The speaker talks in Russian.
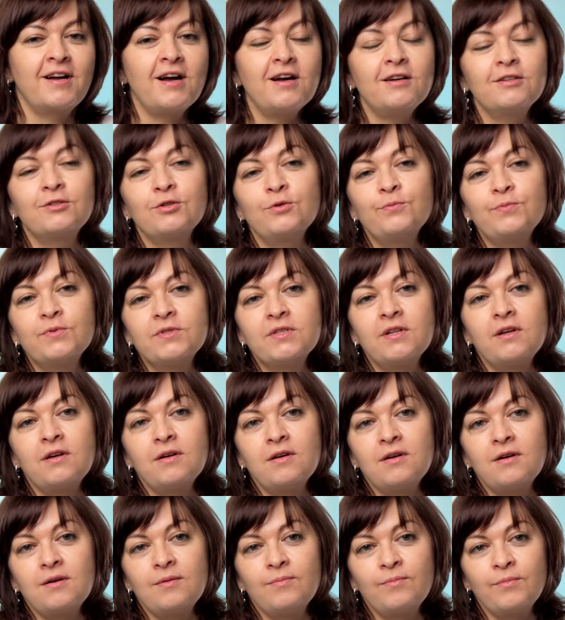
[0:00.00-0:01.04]
Как,
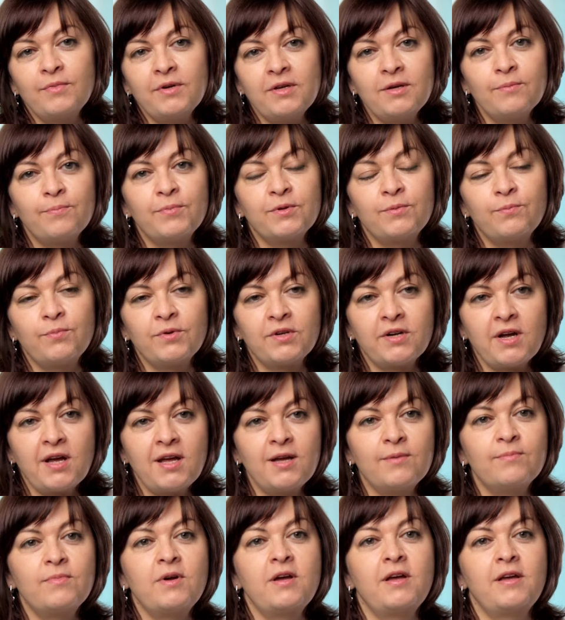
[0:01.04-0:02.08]
собственно, мы
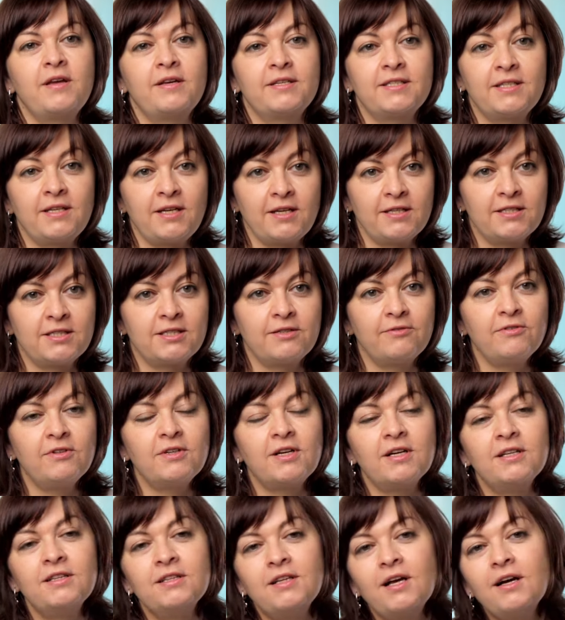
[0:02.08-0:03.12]
подбираем
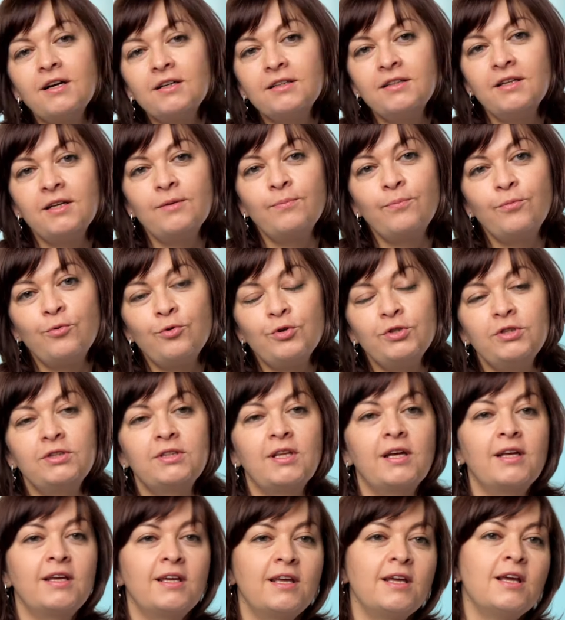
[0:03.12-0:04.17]
средства контактные
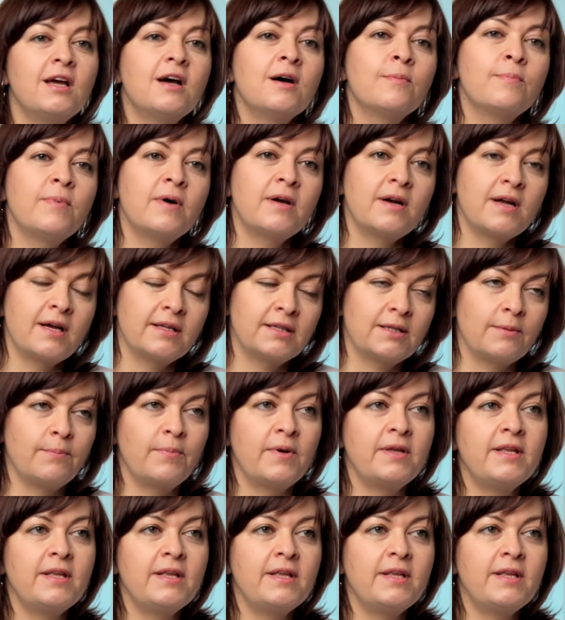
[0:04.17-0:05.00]
под такие аппараты?